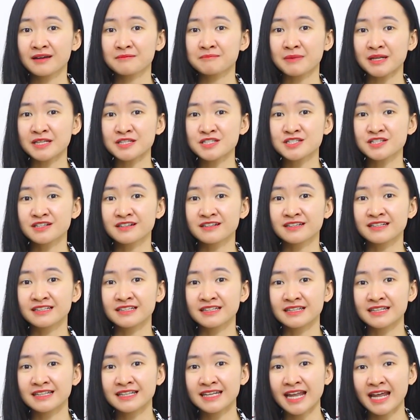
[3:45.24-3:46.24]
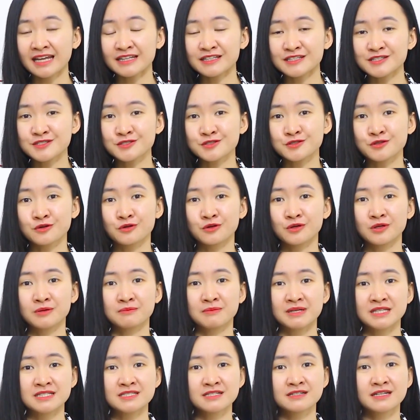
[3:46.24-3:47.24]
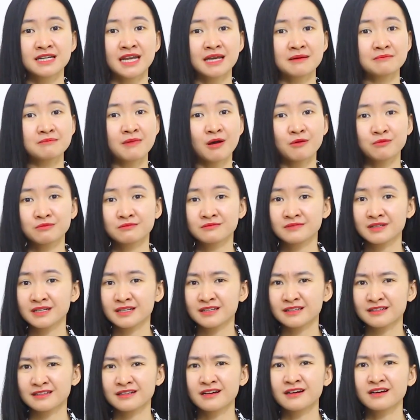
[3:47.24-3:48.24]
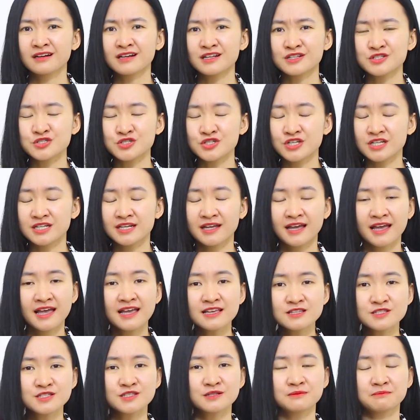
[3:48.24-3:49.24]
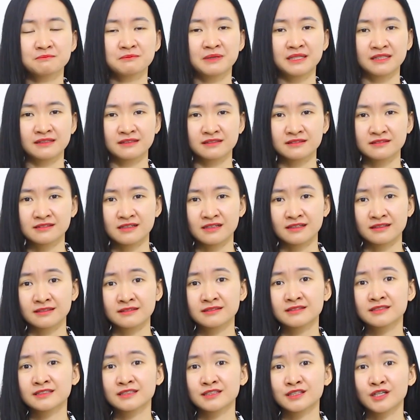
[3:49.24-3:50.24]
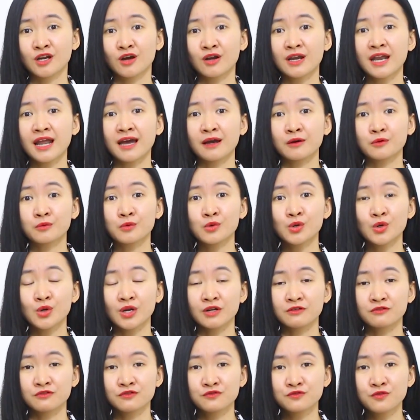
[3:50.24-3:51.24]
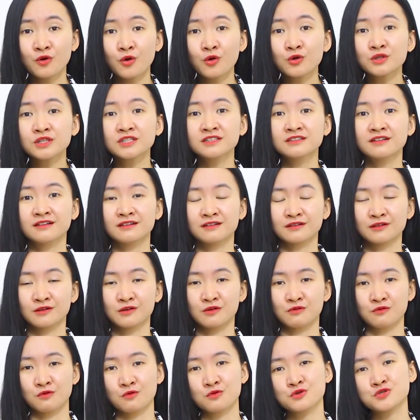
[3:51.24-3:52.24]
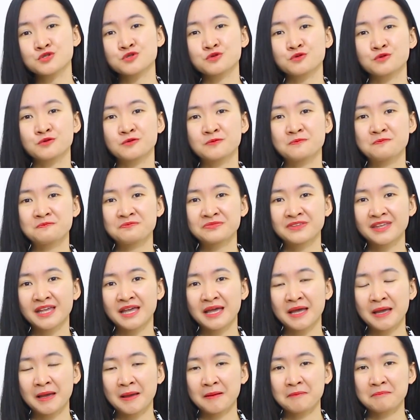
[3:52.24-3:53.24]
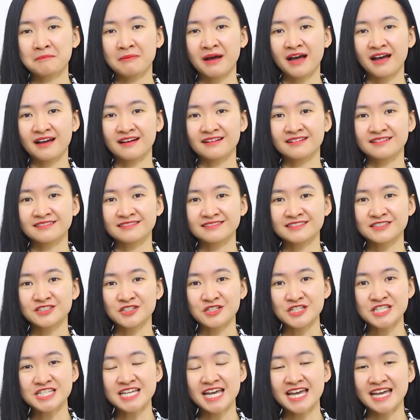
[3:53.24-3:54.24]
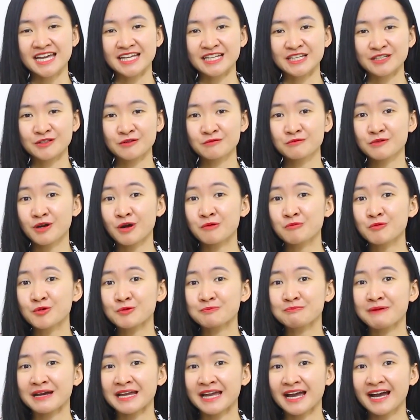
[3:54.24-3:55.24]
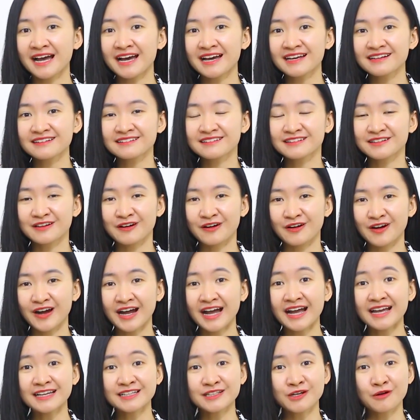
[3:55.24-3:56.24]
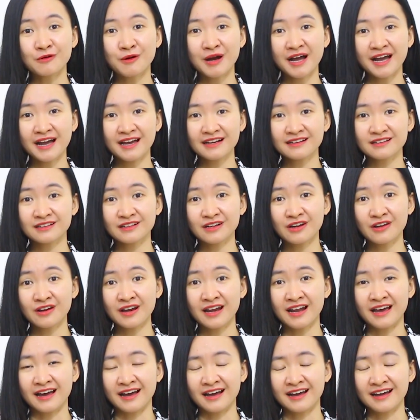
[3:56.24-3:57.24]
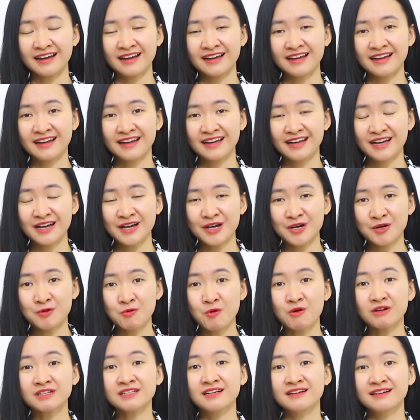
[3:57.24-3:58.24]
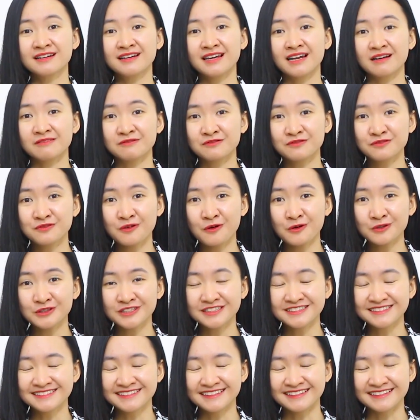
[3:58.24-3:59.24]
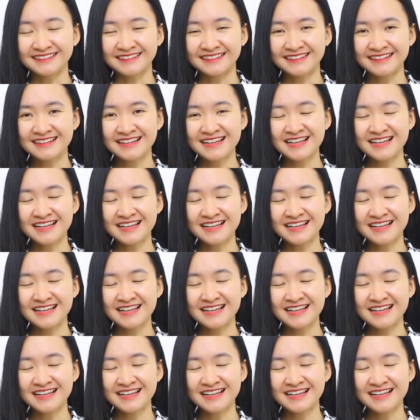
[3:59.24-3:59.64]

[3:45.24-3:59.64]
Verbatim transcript: Mặt trời lặn rồi mặt trời lại mọc. Đó là chuyện hết sức bình thường. Đó là quy luật vô thường của vũ trụ. Mà giới trẻ thì cũng có một bài hát, có hai câu hát, đó là: cuộc đời lắm vô thường,